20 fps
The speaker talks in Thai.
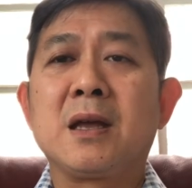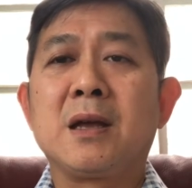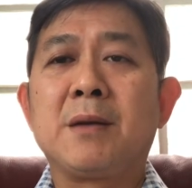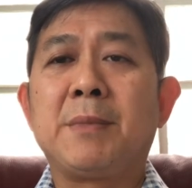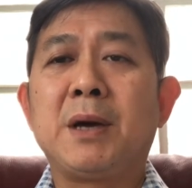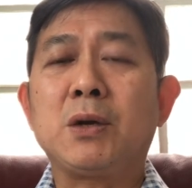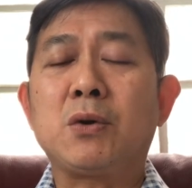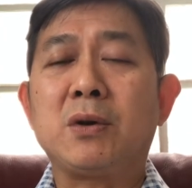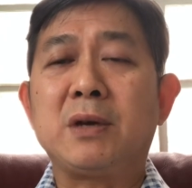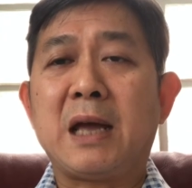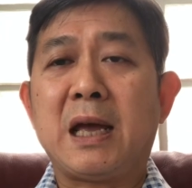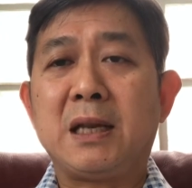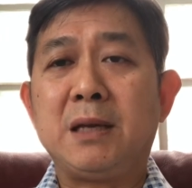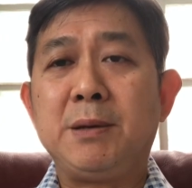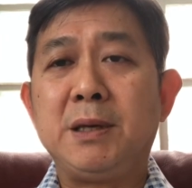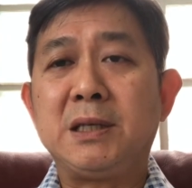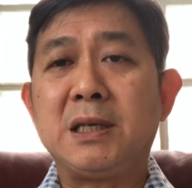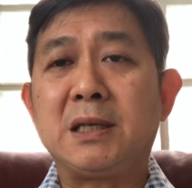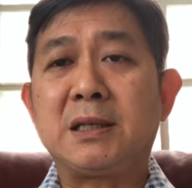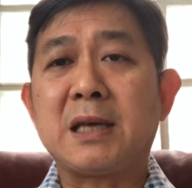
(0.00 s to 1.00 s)
มันคนไหนที่มี
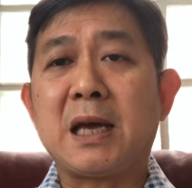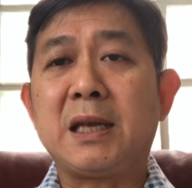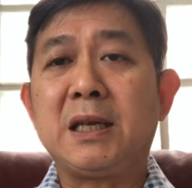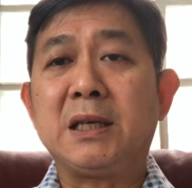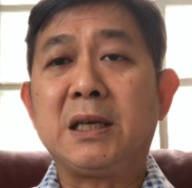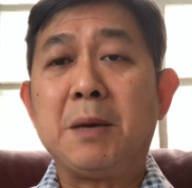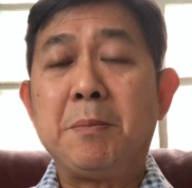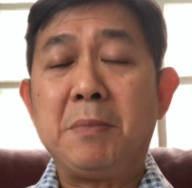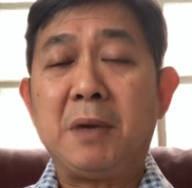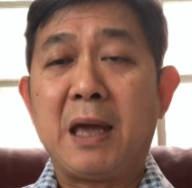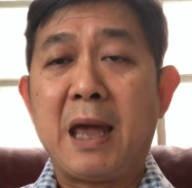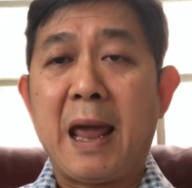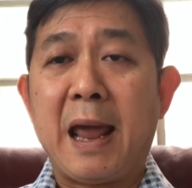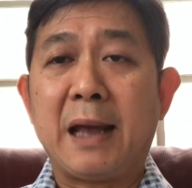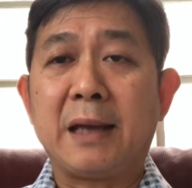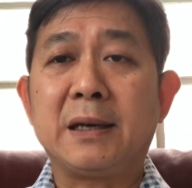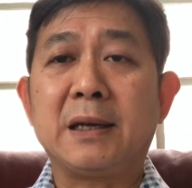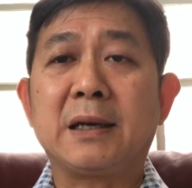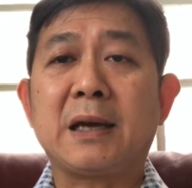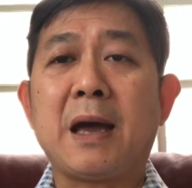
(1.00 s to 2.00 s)
จิตใจที่เข้มแข็ง
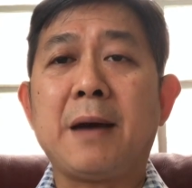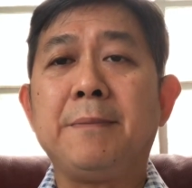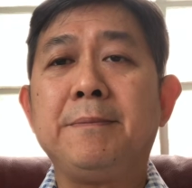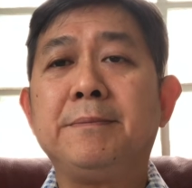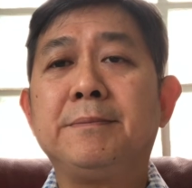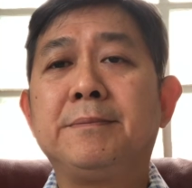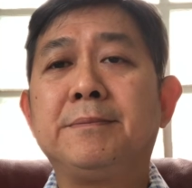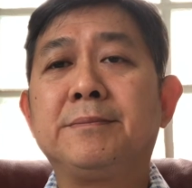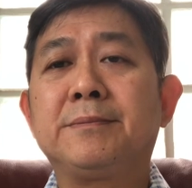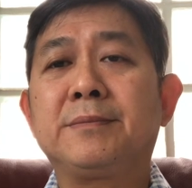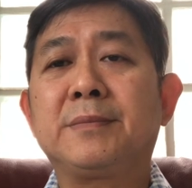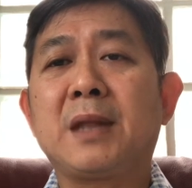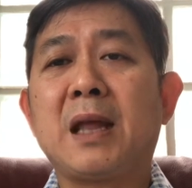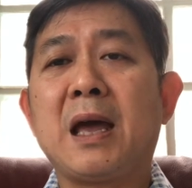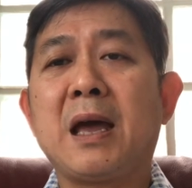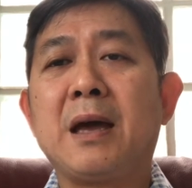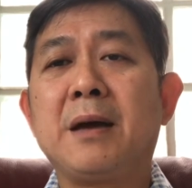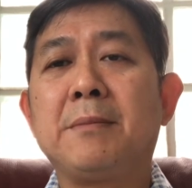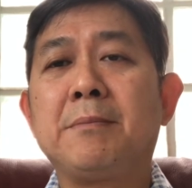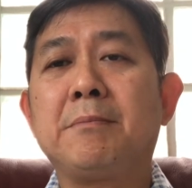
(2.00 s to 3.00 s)
นะครับนะ
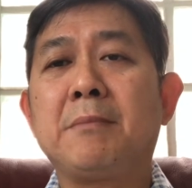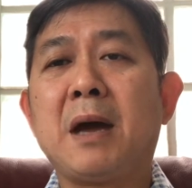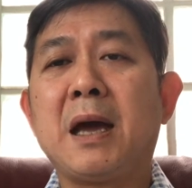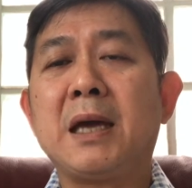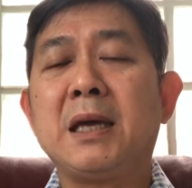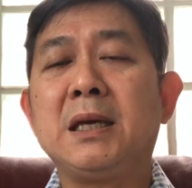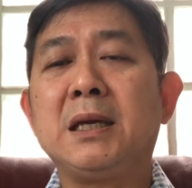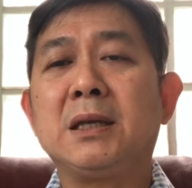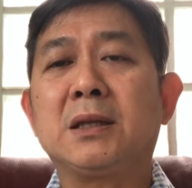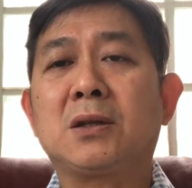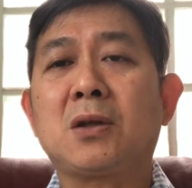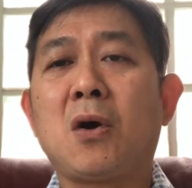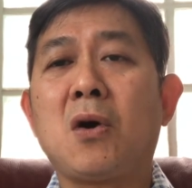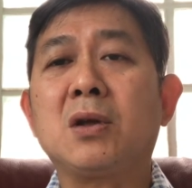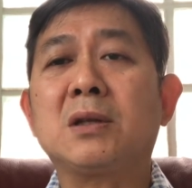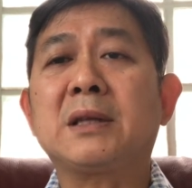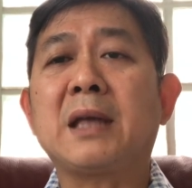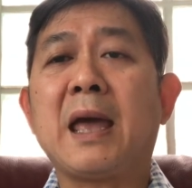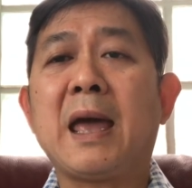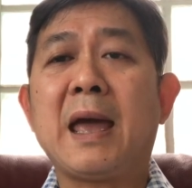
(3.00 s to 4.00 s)
ไม่ท้อ
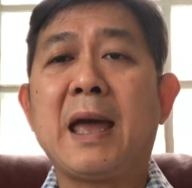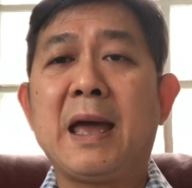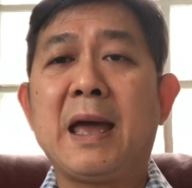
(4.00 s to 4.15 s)
แท้